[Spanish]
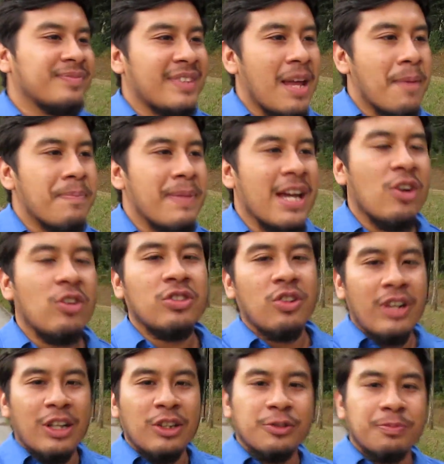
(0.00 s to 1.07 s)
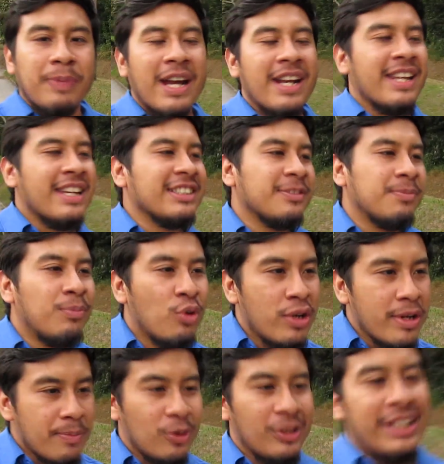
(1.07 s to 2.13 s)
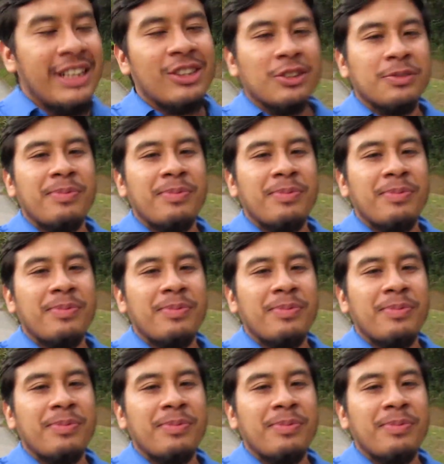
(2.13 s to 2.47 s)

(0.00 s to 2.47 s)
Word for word: también otro de los parques muy bonitos